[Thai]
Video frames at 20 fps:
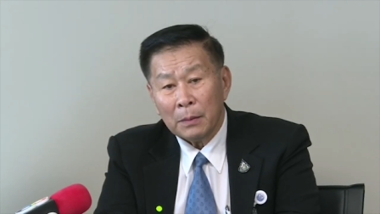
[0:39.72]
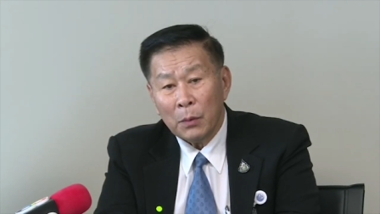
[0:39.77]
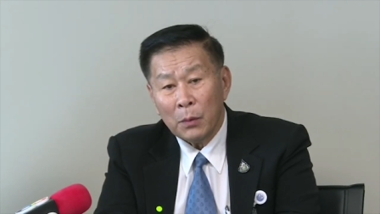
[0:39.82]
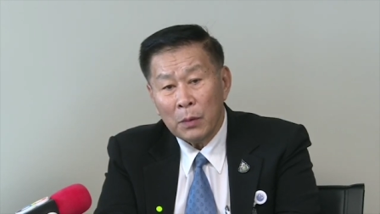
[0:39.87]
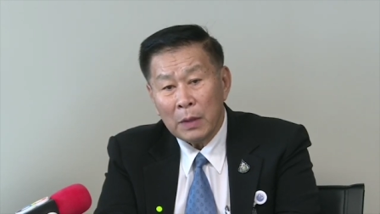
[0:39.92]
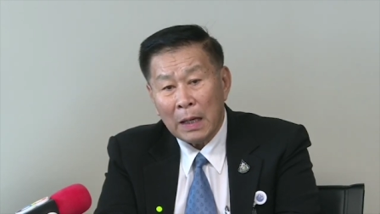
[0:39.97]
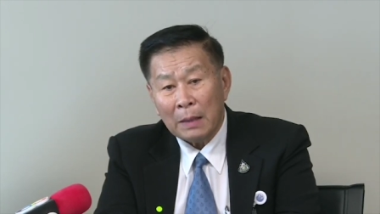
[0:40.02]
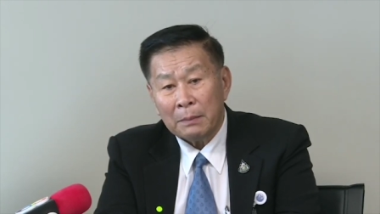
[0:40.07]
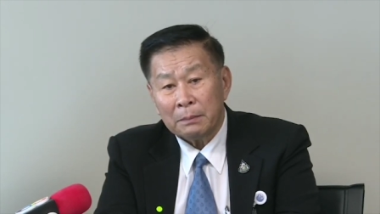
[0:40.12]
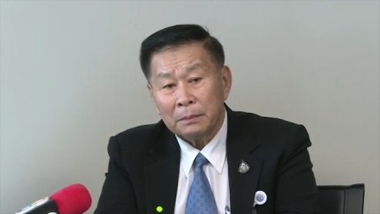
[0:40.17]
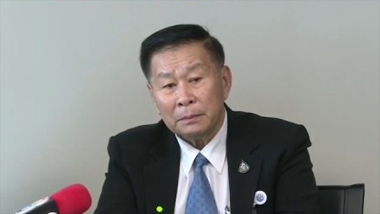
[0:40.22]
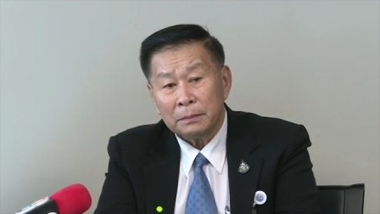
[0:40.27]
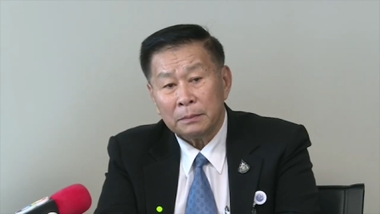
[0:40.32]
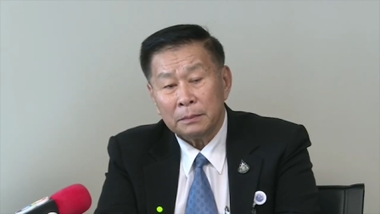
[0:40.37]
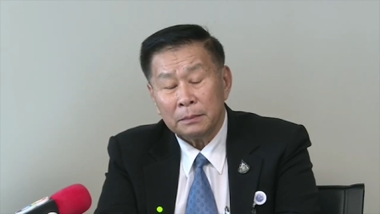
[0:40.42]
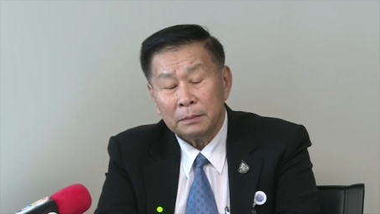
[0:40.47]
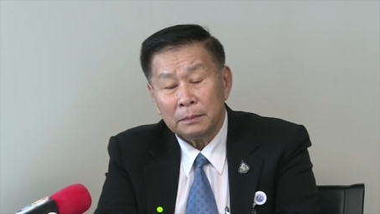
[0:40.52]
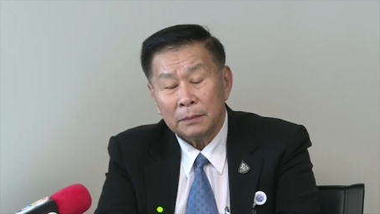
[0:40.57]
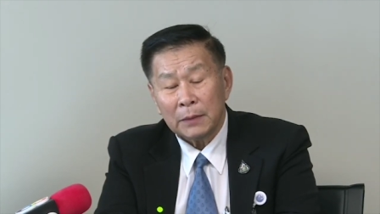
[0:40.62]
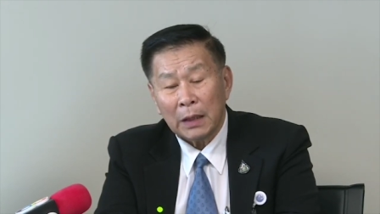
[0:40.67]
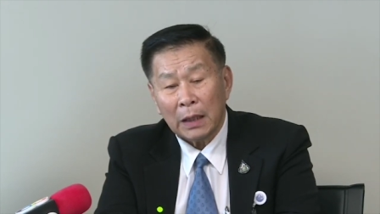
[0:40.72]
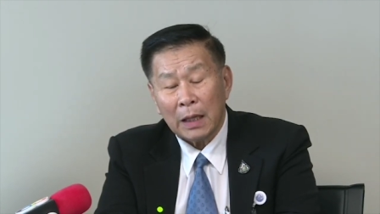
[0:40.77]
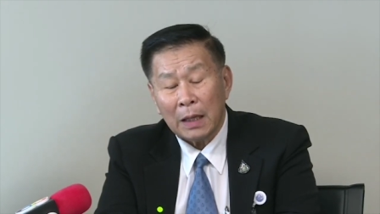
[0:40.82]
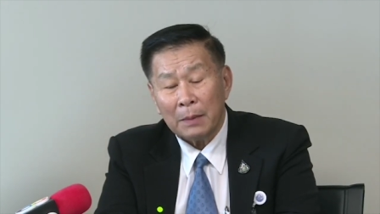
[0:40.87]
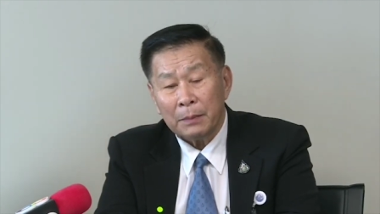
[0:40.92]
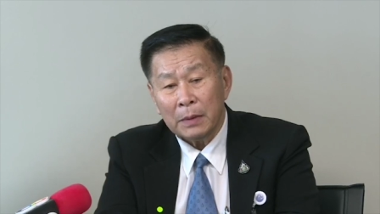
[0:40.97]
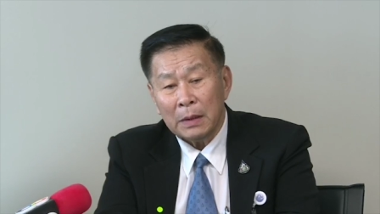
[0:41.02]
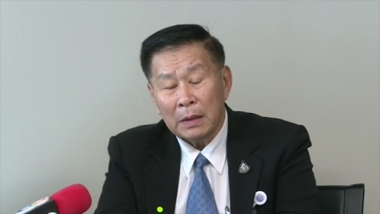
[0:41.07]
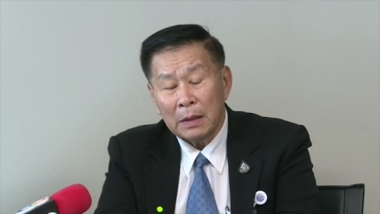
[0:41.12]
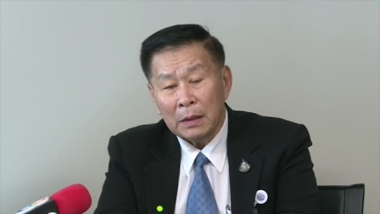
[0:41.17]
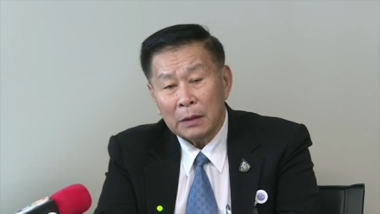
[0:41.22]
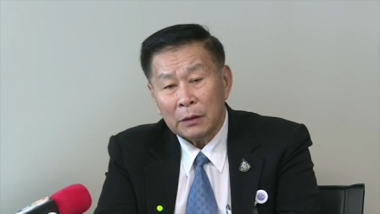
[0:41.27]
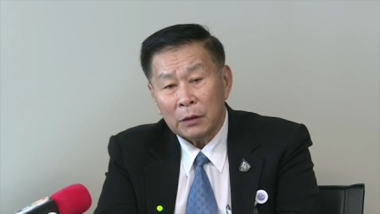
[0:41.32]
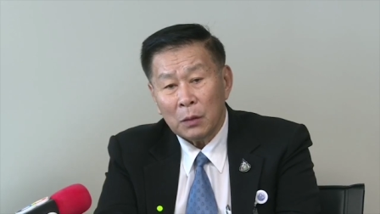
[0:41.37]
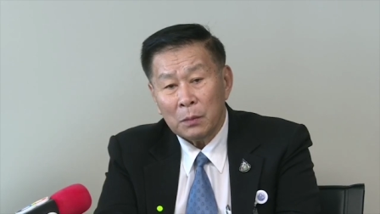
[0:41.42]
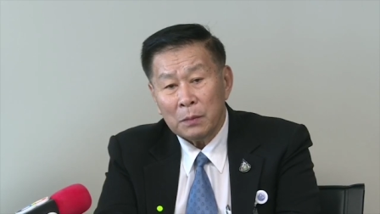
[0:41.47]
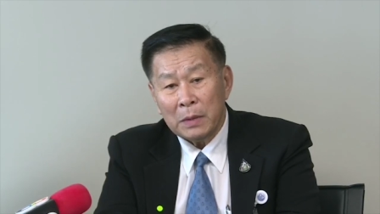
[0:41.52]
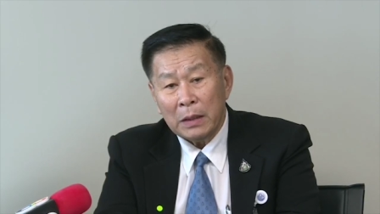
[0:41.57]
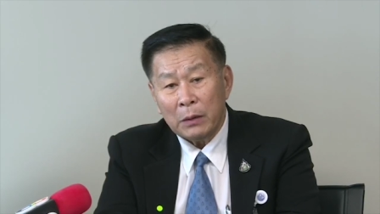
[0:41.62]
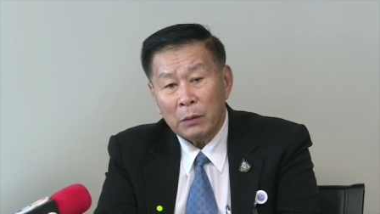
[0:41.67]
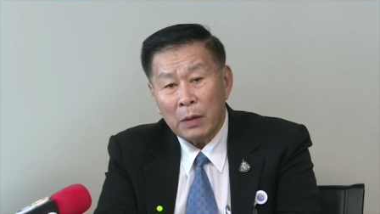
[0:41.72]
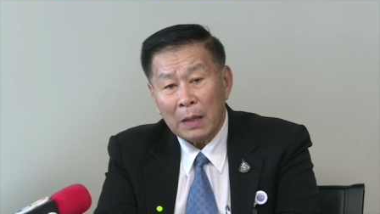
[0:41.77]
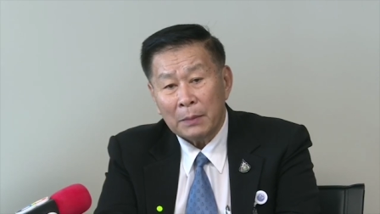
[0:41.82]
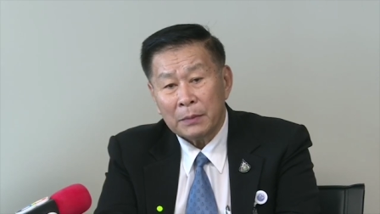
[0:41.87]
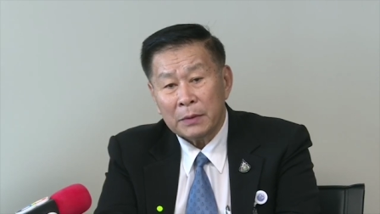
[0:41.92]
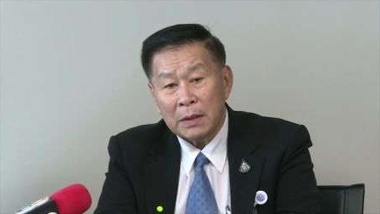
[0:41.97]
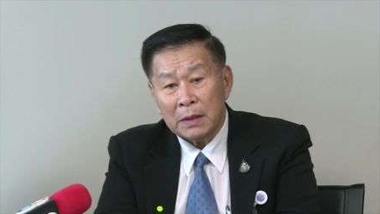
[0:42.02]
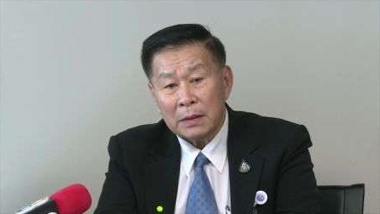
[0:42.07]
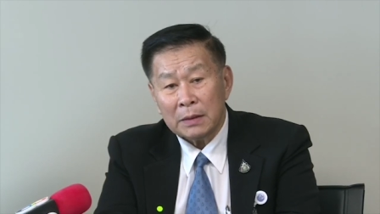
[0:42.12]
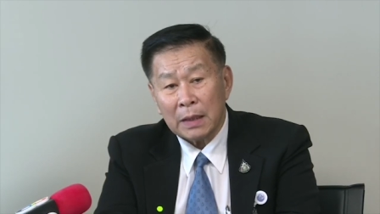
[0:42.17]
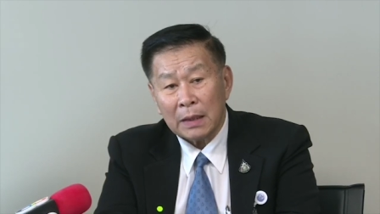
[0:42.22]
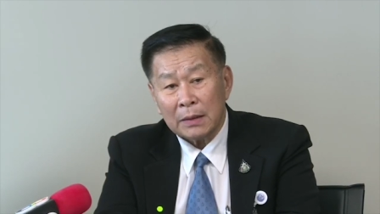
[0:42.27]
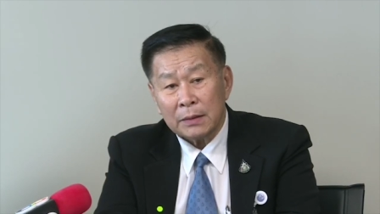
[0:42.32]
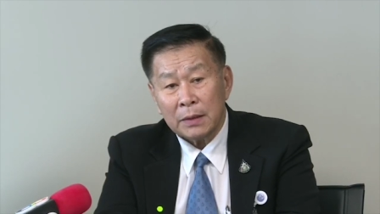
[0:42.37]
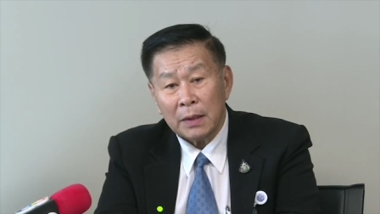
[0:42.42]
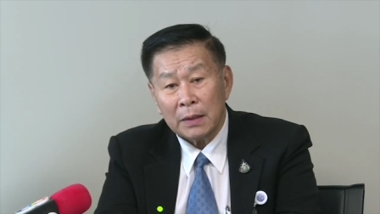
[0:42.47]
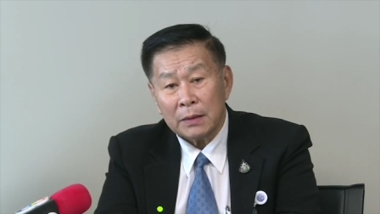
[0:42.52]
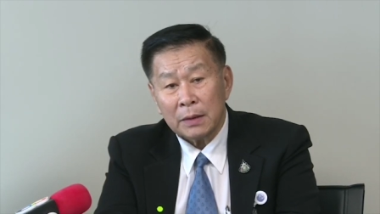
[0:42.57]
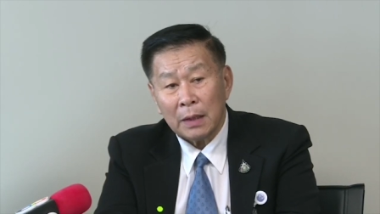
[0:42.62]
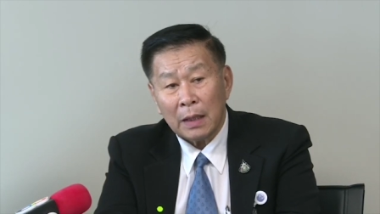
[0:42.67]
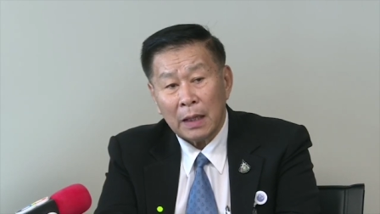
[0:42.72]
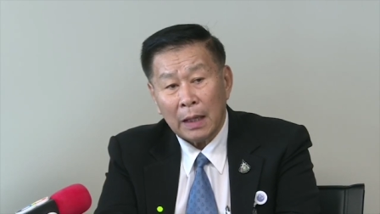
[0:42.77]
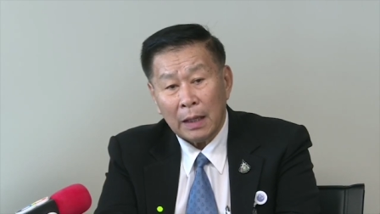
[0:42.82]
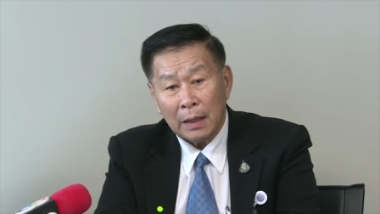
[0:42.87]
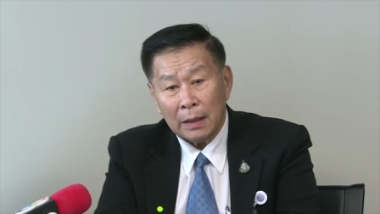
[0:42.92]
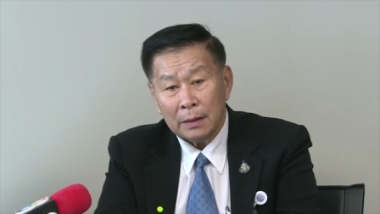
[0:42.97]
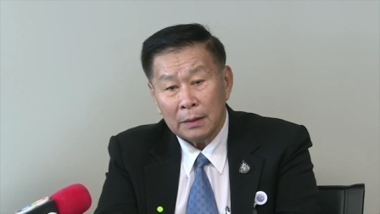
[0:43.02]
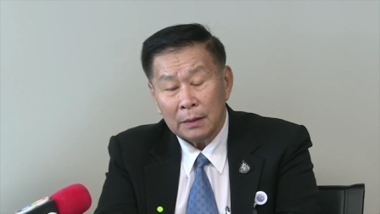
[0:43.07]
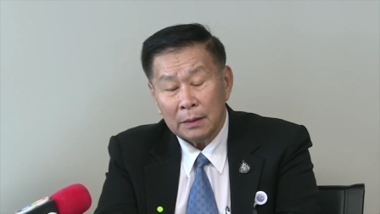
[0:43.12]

ผู้นำนะครับ ต้องมีความซื่อสัตย์เสียสละ